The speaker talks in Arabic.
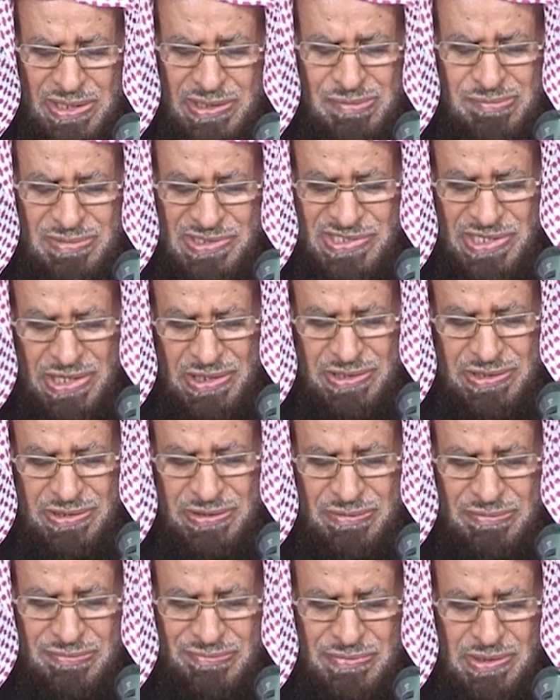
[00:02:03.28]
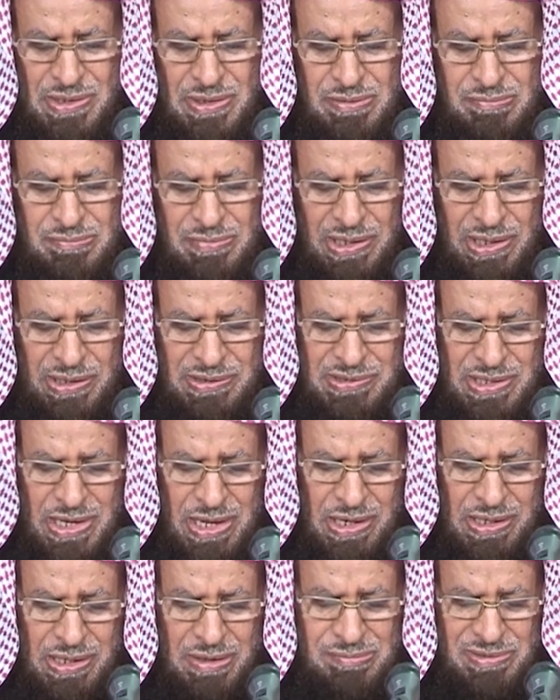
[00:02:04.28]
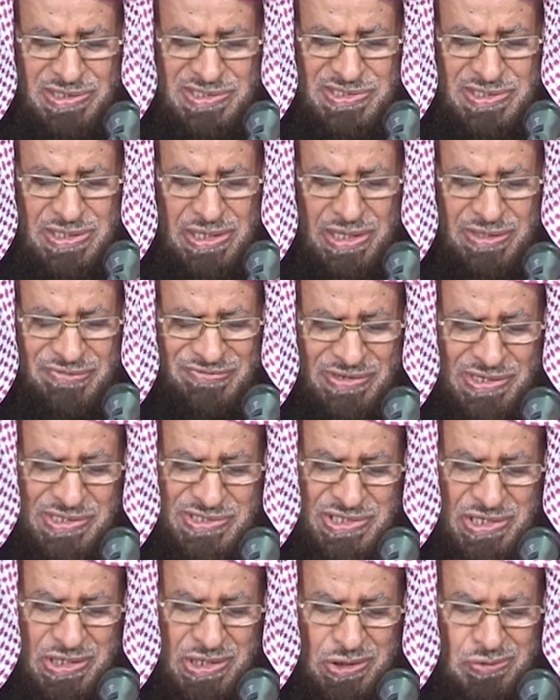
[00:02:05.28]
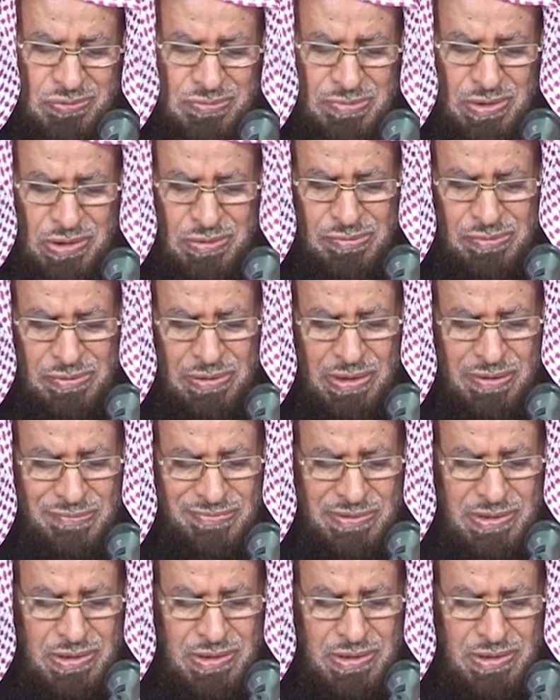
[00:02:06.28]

للمساكين من أداها قبل الصلاة فهي زكاة مقبولة